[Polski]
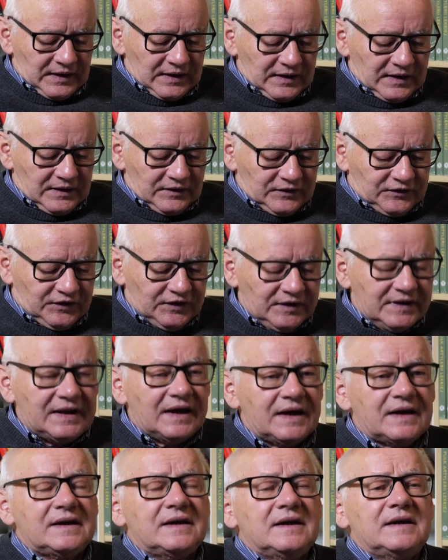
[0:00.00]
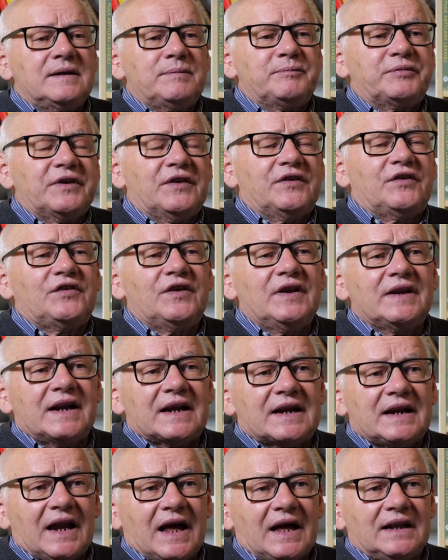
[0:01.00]
E, Dzidek przez
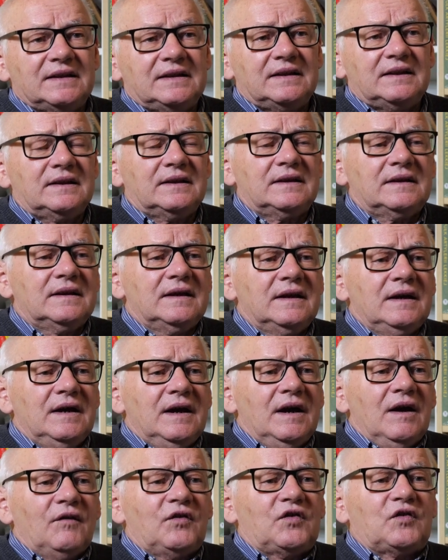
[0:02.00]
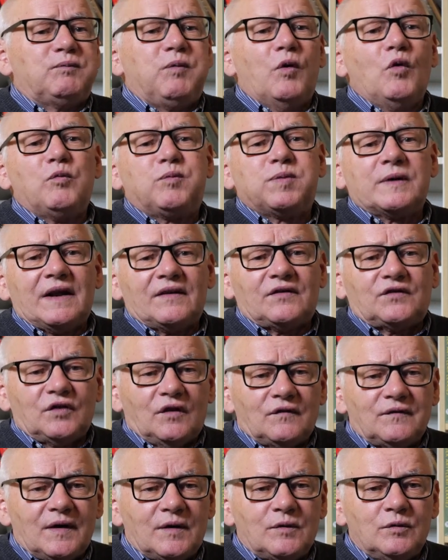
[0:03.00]
szereg lat
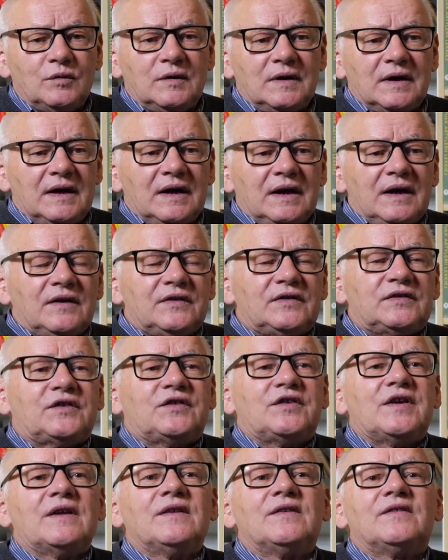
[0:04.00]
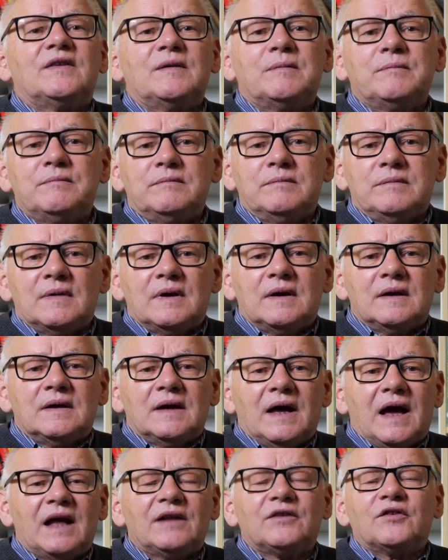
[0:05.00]
współpracował z księdzem
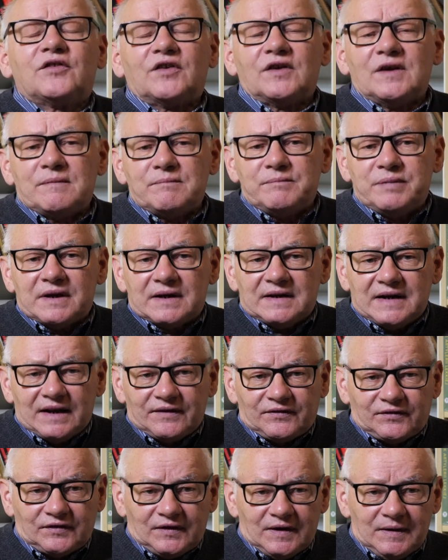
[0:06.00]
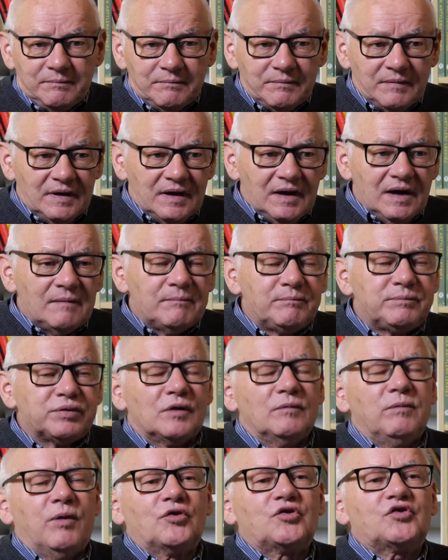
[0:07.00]
Andrzejem Biernackim,
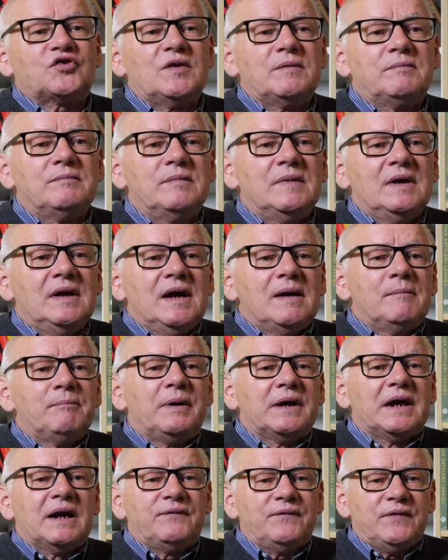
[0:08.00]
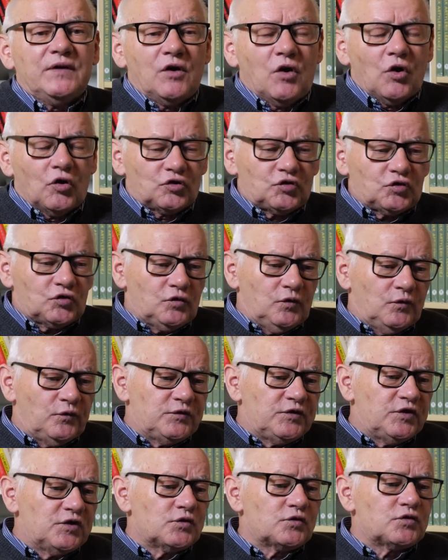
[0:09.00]
proboszczem parafii
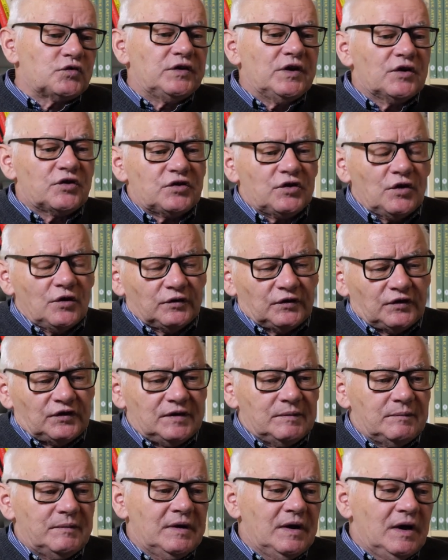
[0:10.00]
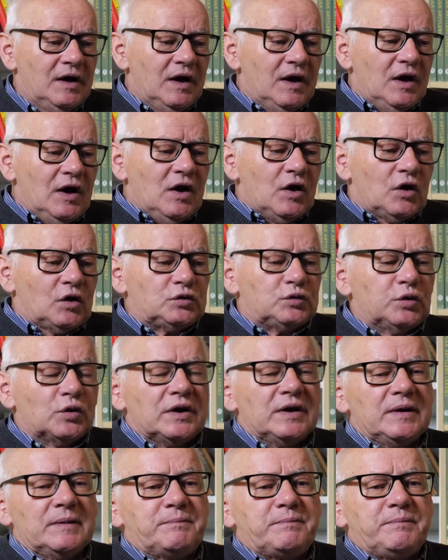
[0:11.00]
Gorzków, dziś już nieżyjącym,
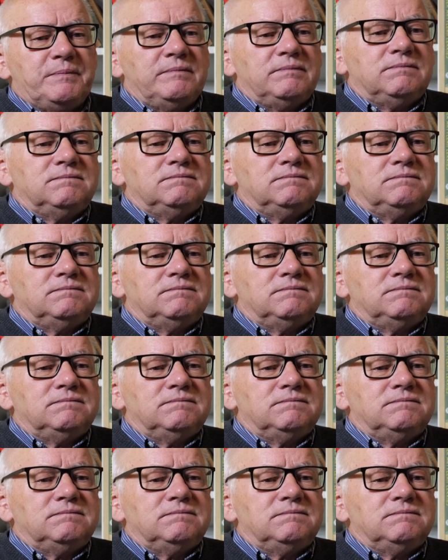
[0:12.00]
który